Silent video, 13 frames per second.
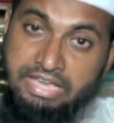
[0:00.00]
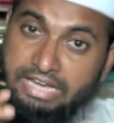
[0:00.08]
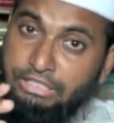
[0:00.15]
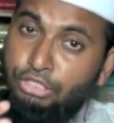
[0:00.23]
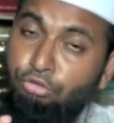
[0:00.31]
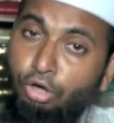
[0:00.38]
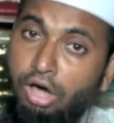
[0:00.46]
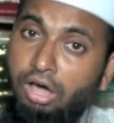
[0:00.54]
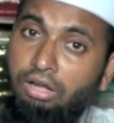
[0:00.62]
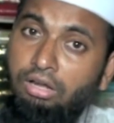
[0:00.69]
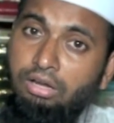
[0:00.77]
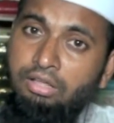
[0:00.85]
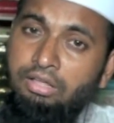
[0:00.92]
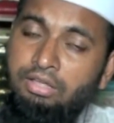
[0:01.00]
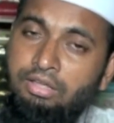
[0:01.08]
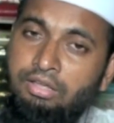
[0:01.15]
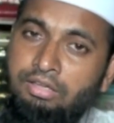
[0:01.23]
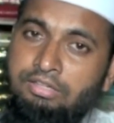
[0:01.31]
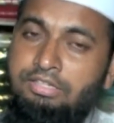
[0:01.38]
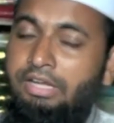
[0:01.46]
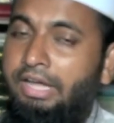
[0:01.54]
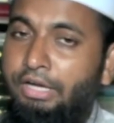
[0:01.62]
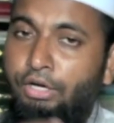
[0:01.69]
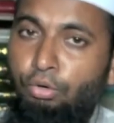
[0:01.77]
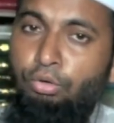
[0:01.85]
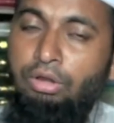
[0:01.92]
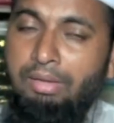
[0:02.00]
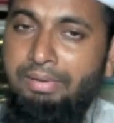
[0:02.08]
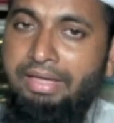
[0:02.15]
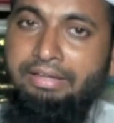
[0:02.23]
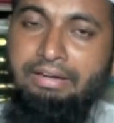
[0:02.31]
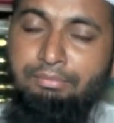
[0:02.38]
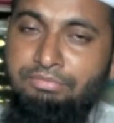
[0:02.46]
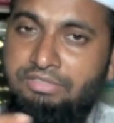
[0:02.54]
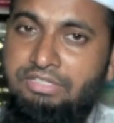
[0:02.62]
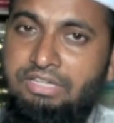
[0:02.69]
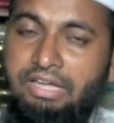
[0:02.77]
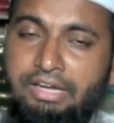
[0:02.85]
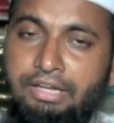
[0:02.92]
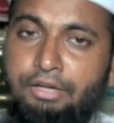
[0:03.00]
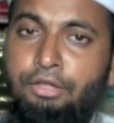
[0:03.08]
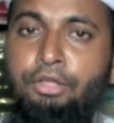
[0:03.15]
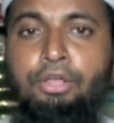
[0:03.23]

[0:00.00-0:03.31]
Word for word: একটি দল সেখানের ওলামা একরাম সেখানের